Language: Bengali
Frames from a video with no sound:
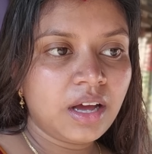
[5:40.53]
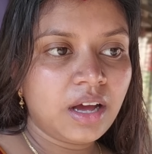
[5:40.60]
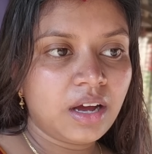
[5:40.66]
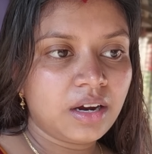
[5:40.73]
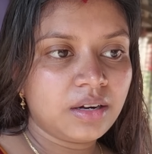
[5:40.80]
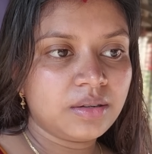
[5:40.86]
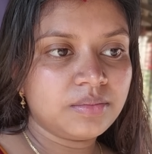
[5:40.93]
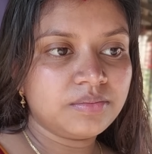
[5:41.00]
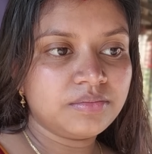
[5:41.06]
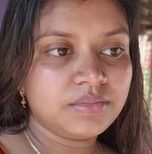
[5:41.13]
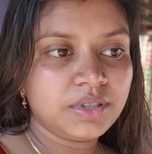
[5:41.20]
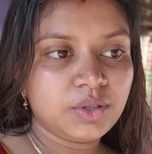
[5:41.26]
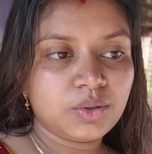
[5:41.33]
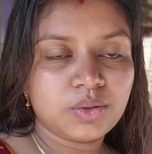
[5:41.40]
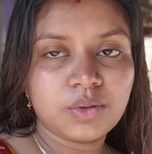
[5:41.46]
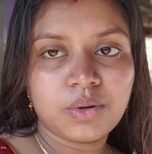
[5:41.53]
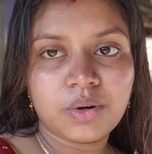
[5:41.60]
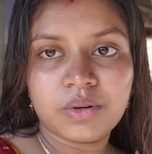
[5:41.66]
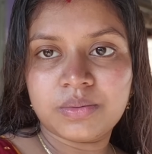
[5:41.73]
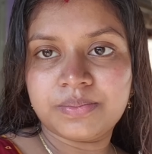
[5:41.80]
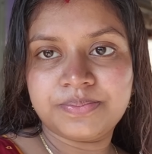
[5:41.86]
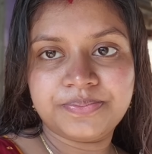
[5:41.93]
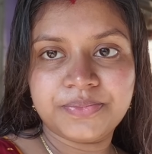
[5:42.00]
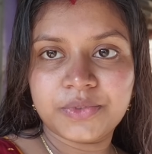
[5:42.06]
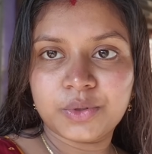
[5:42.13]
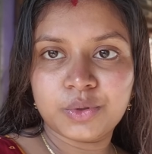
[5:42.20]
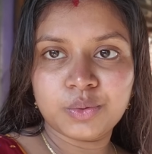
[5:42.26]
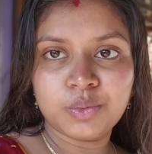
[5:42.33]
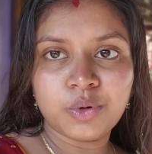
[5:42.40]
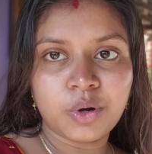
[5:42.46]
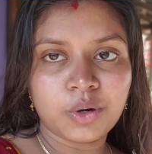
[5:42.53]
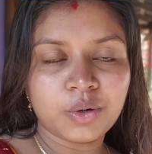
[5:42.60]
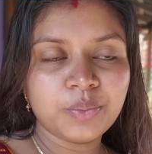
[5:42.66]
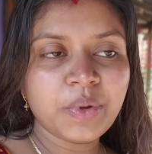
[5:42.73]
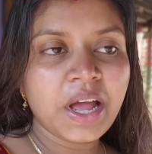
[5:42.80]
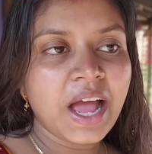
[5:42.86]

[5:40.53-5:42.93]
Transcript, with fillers: আর ভীষণ গরম খুব গরম